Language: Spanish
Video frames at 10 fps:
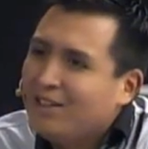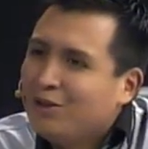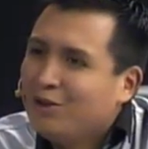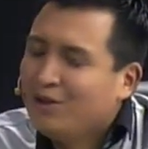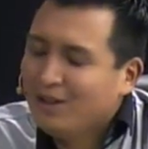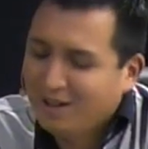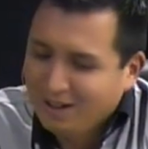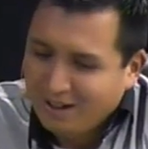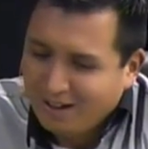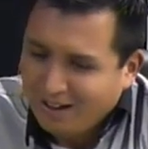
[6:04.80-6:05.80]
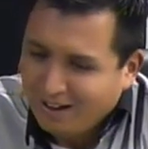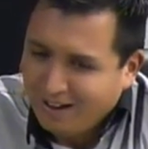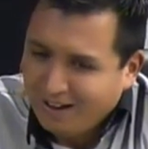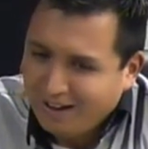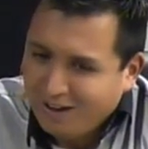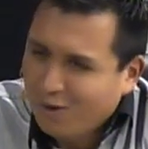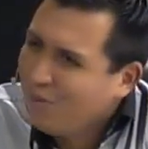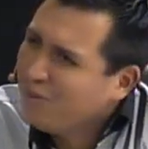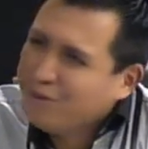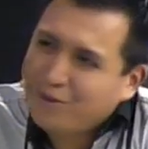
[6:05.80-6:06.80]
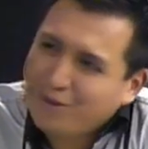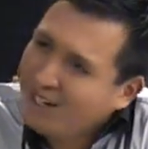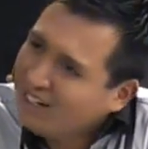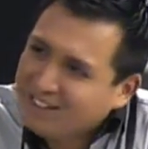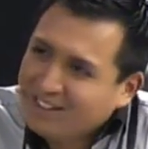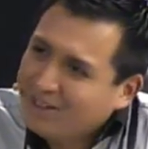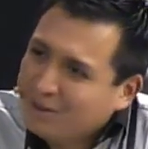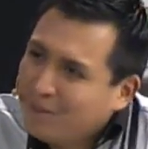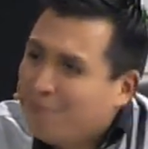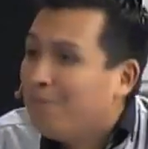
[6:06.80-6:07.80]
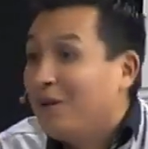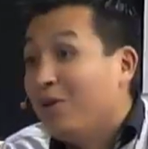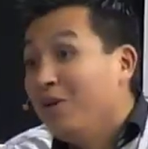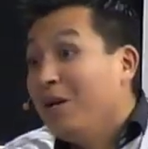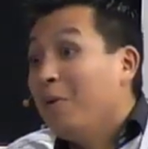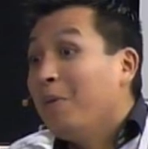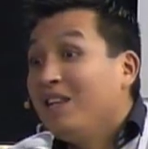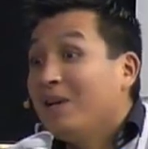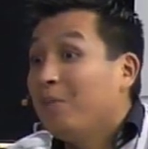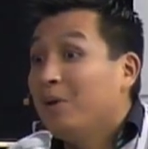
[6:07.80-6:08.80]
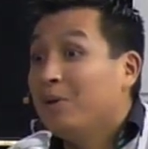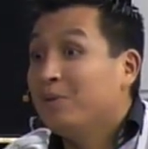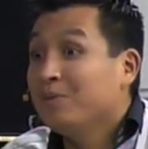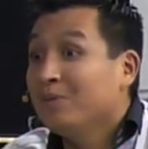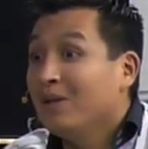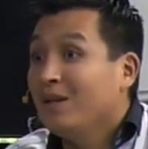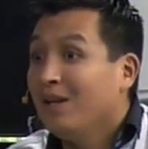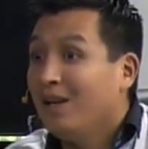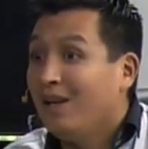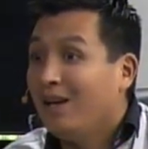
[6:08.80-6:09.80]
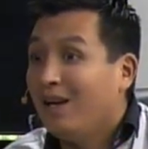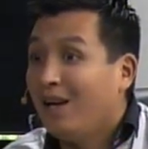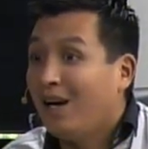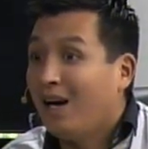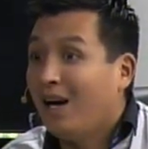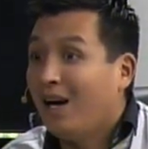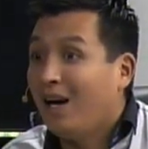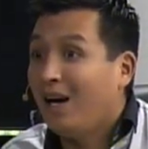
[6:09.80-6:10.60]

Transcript: ¿no? ¿Cómo fue ese? O sea, perdón que me meta, pero... No, está bien, estoy aquí para